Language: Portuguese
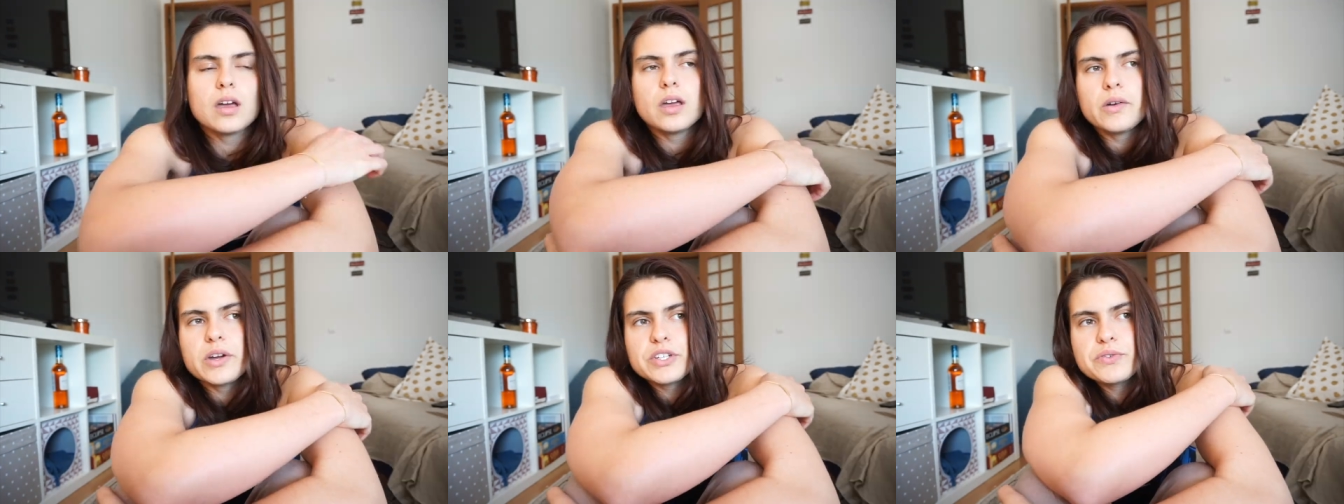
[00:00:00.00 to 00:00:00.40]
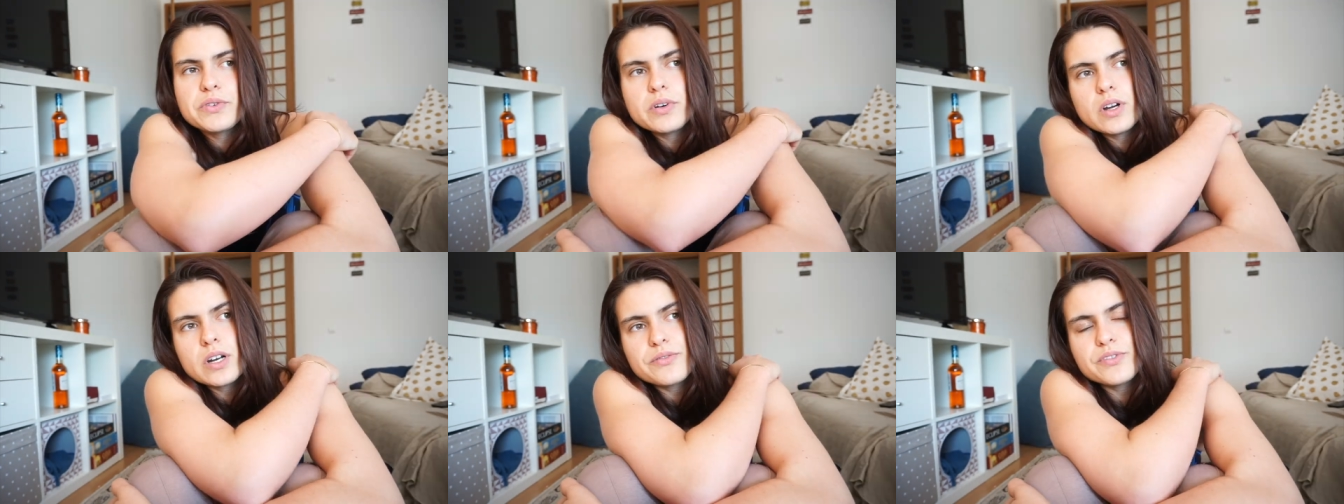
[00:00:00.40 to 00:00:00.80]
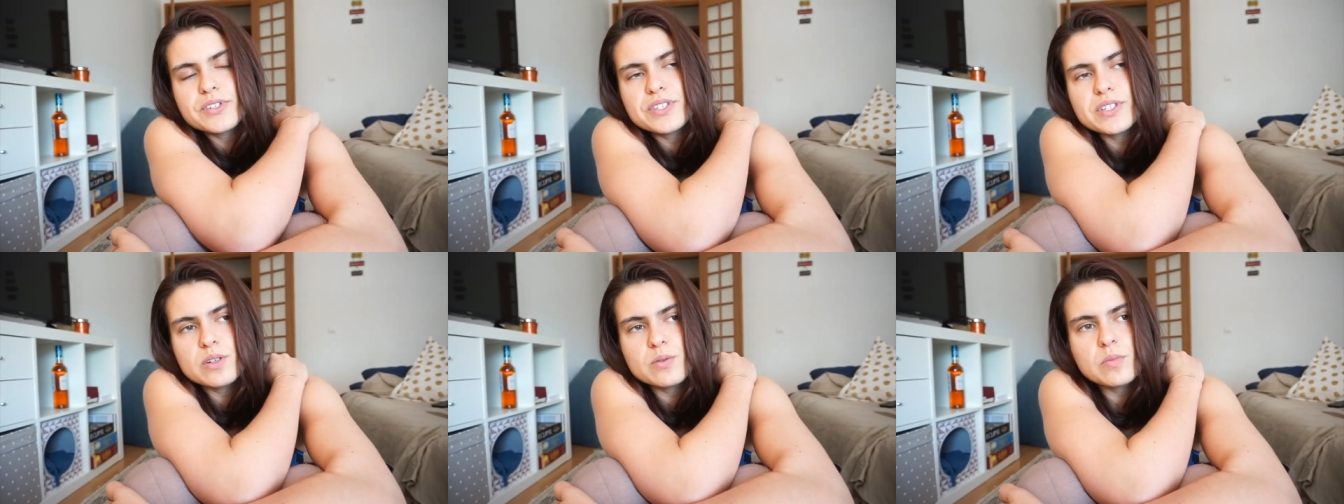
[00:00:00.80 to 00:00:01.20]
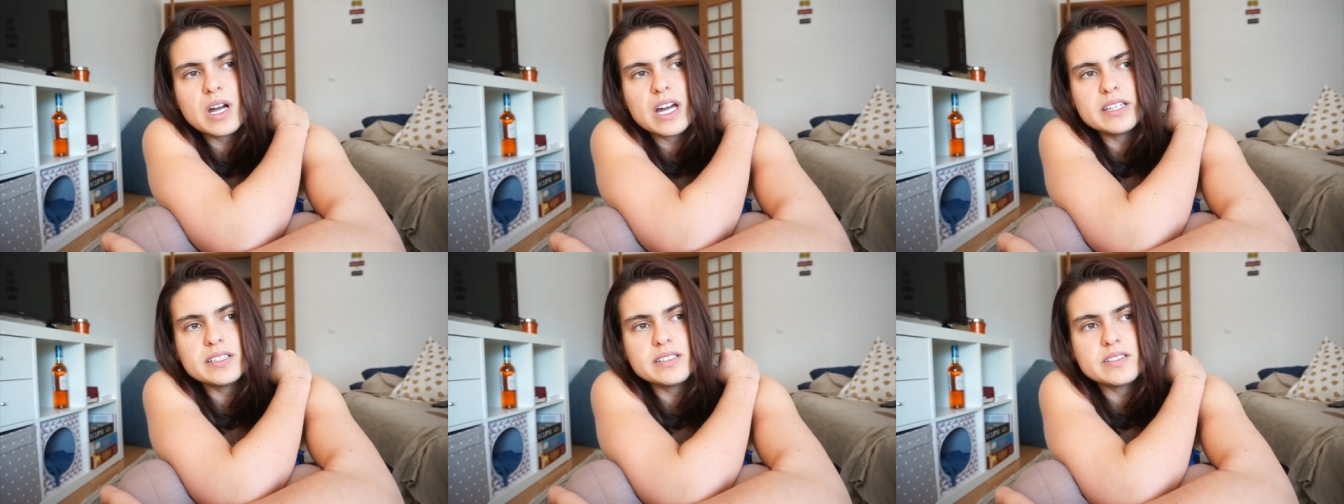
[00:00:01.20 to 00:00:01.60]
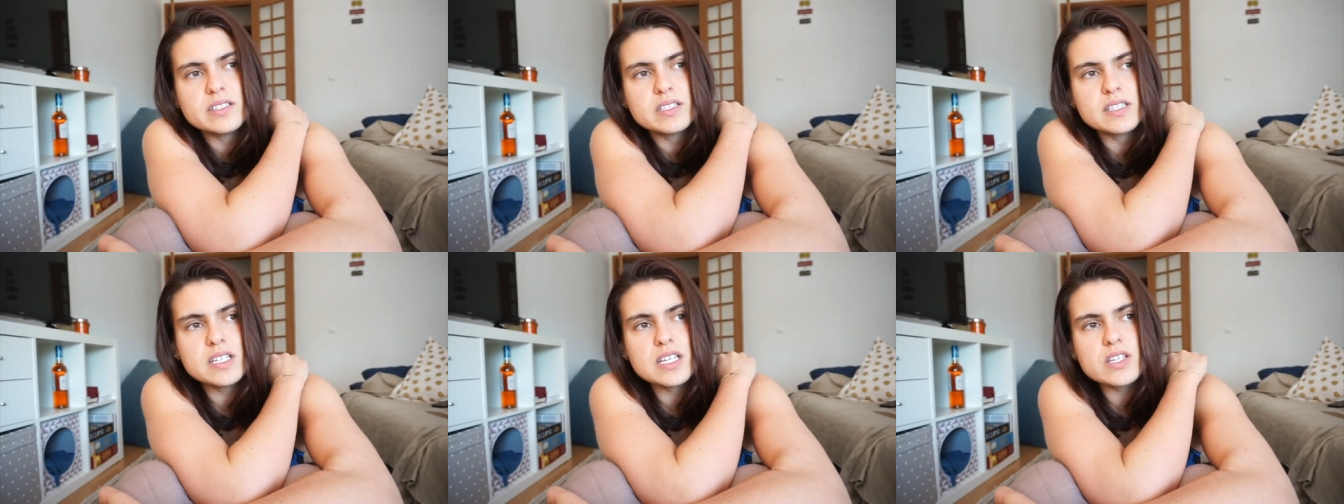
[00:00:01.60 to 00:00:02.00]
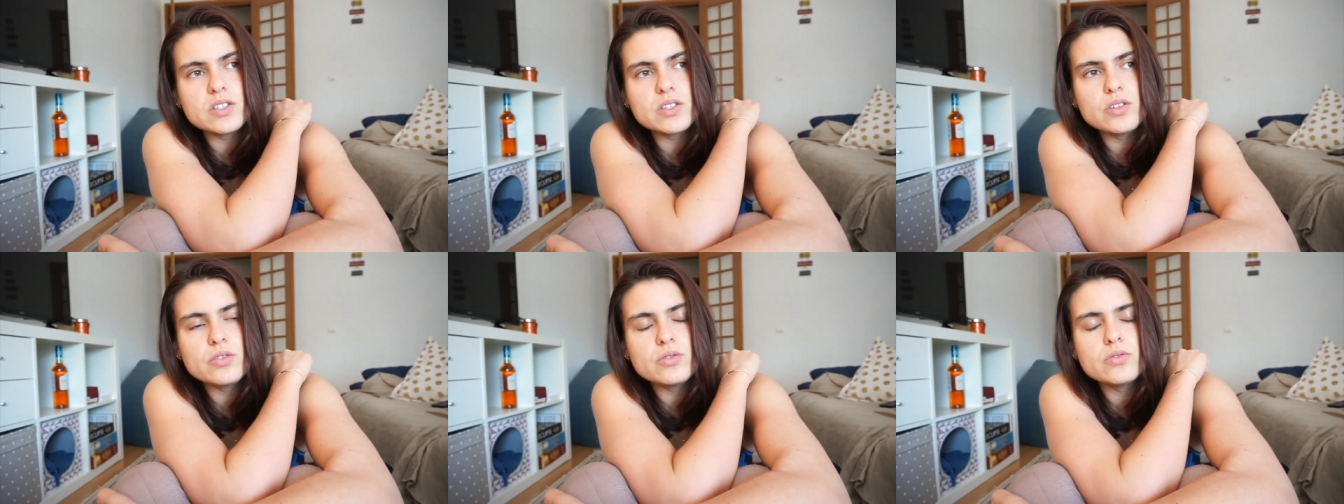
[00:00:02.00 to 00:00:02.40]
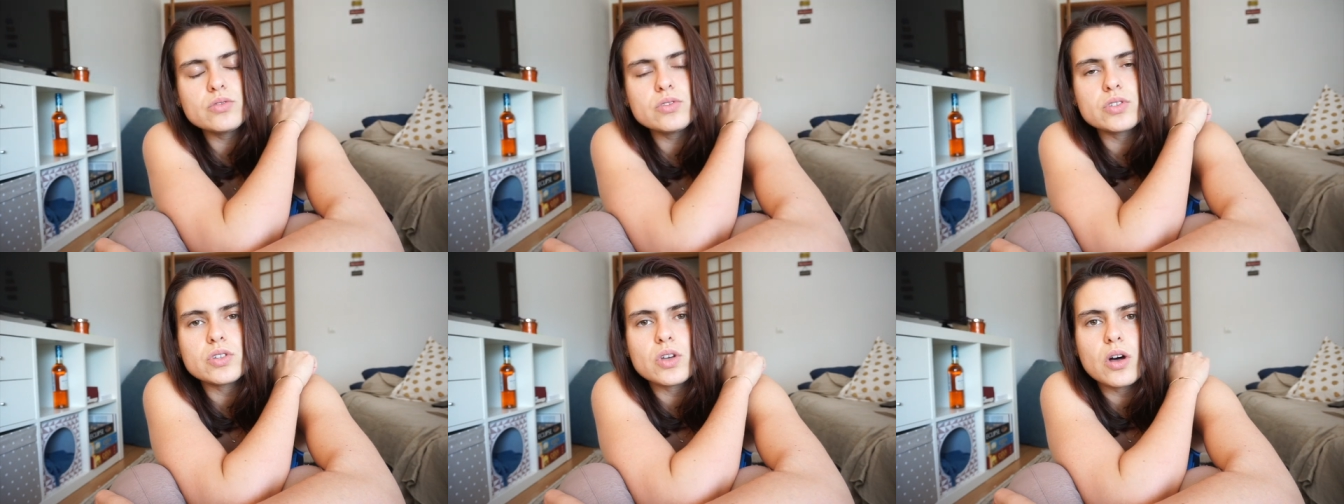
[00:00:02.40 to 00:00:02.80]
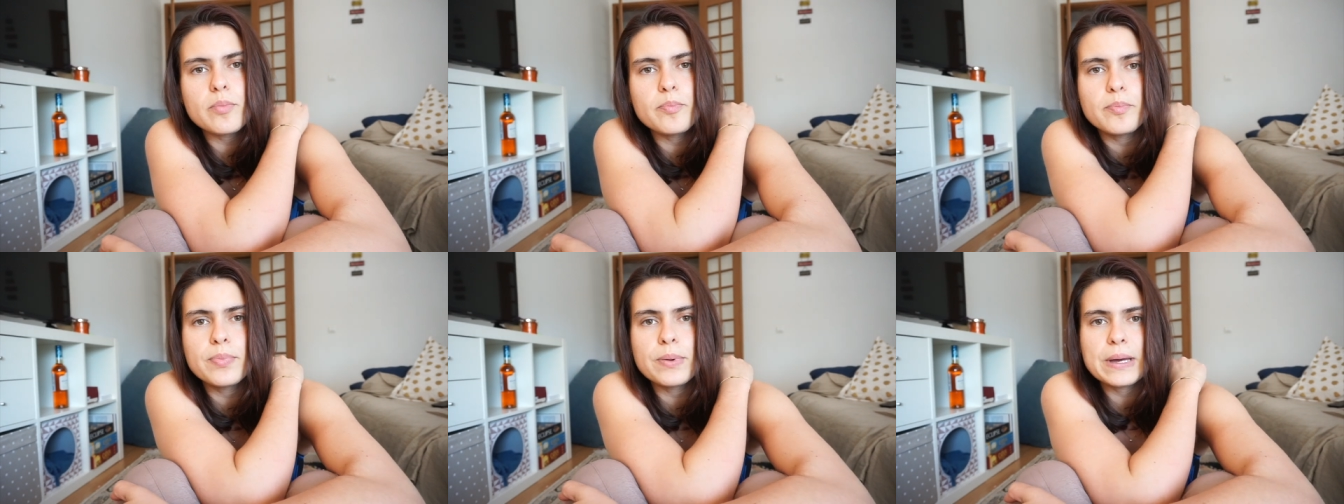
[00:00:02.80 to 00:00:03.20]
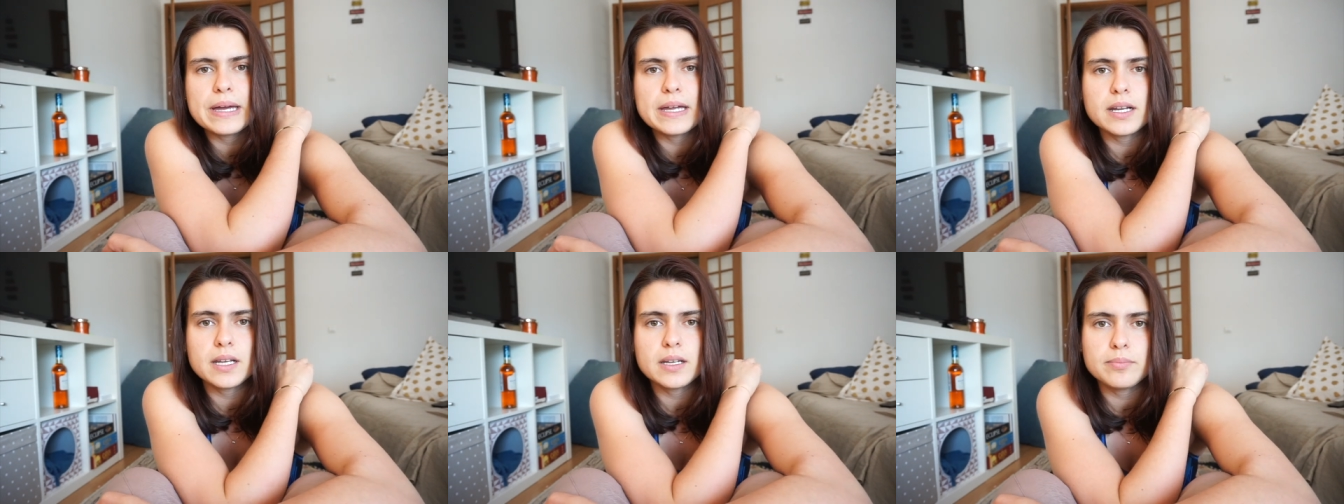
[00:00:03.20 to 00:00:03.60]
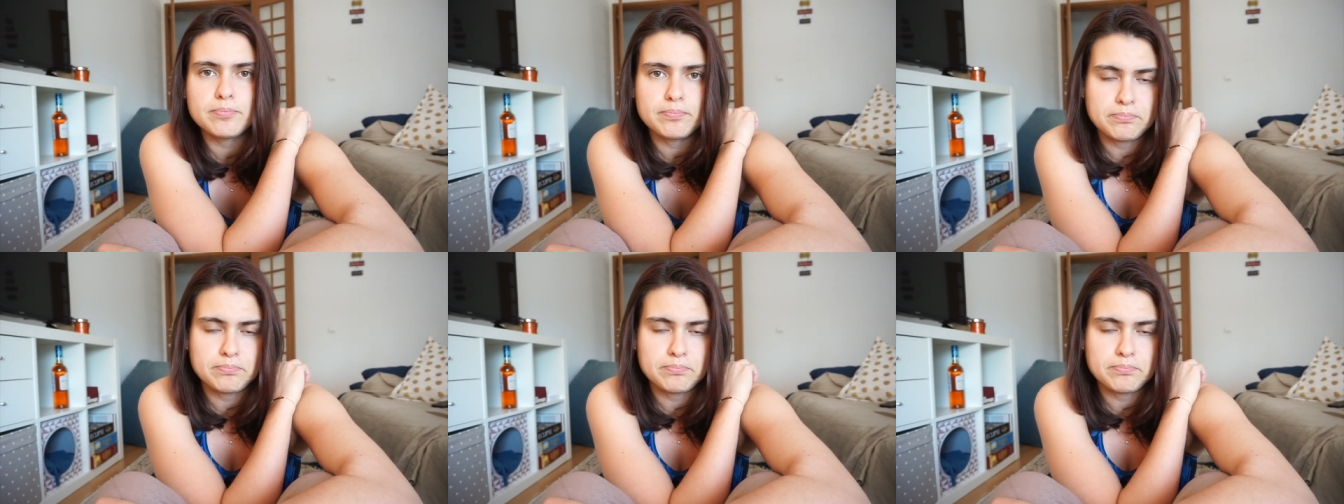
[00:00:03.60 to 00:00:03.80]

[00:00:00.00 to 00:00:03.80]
Eu acho que vou agora fazer um bocado de exercício só para